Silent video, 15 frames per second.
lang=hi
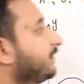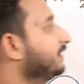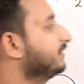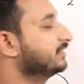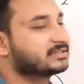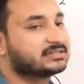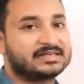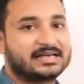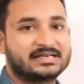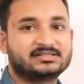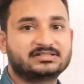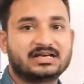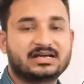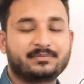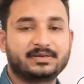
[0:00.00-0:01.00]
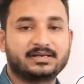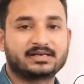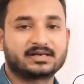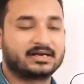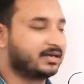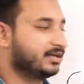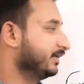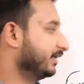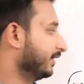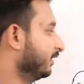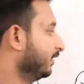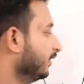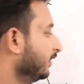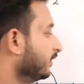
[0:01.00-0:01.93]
ऑफ टेंजेंस लाइंस यहाँ पे लगानी है